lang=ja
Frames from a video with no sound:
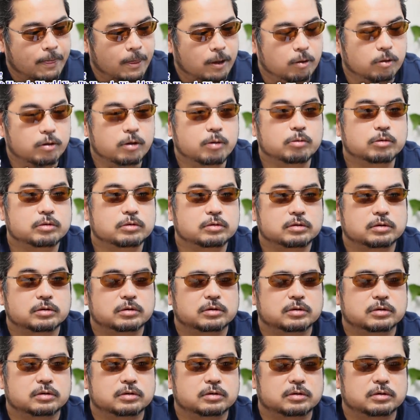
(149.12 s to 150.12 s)
ホリエモン
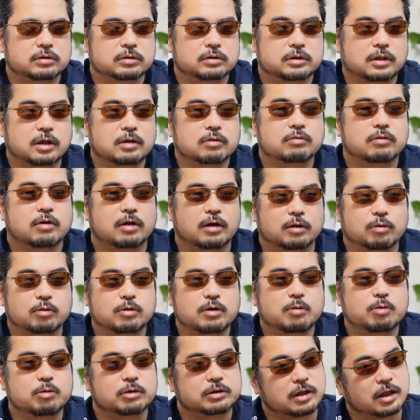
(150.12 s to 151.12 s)
さんは
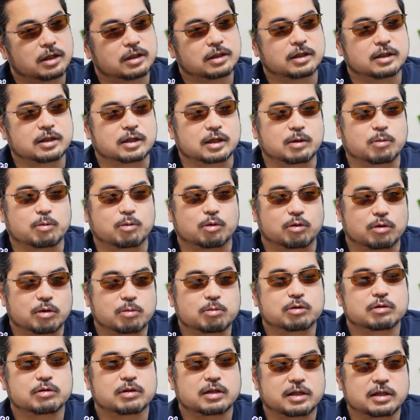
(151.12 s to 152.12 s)
ホリエモンさんって言い方も
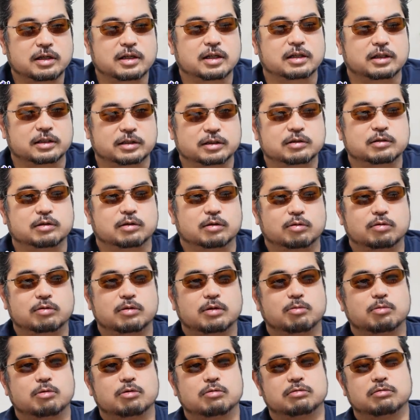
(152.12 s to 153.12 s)
ホリエモンって言い方してるけど、
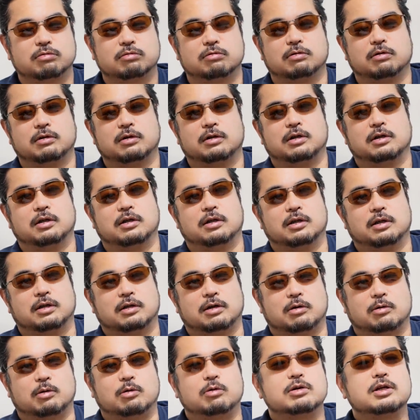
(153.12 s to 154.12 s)
ホリエモン
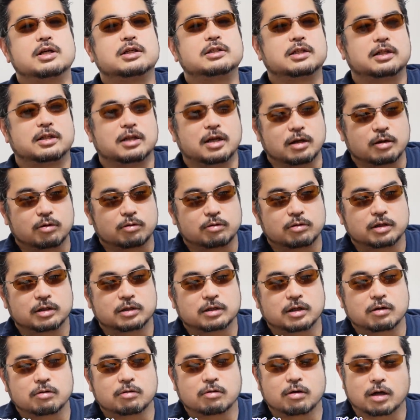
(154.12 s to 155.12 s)
ホリエさんね、ホリエ
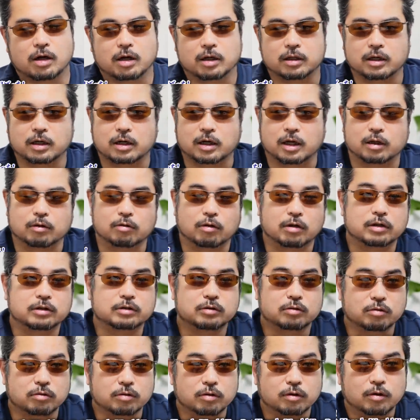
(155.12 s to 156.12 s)
さんはなんかあのあれで
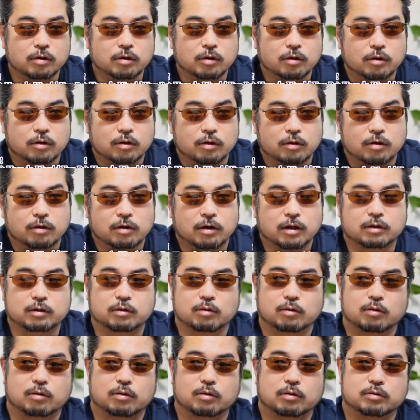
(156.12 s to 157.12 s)
しょ、えっ
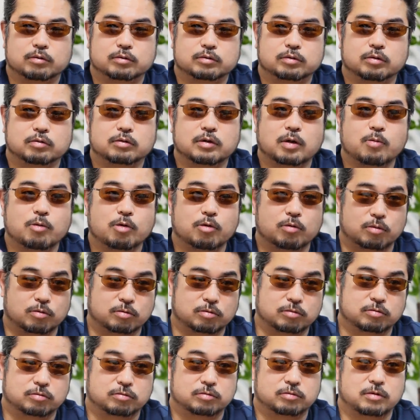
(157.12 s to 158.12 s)
とそんなも
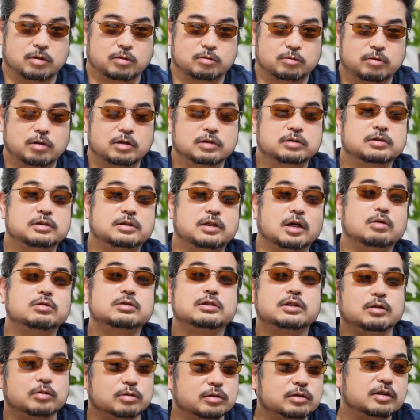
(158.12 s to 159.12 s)
ん言わずに倒
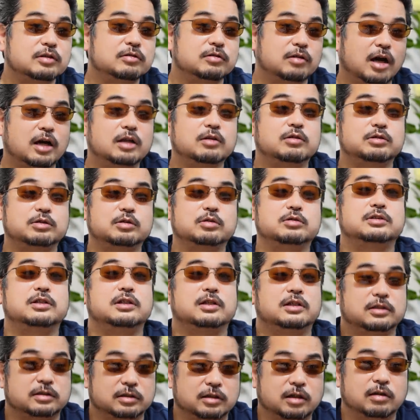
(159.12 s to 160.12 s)
せよっていう話人
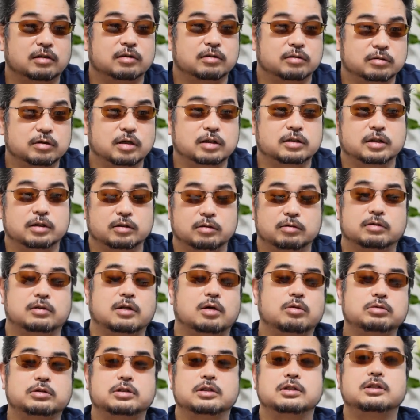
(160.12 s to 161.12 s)
じゃないですか。だって
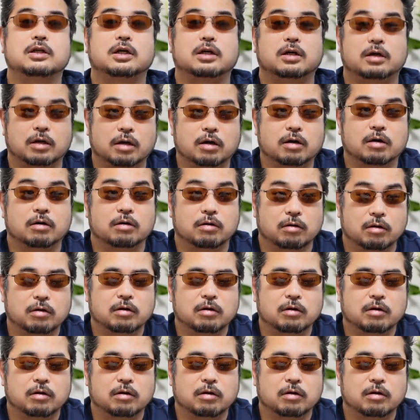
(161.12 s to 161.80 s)
倒していいんだから、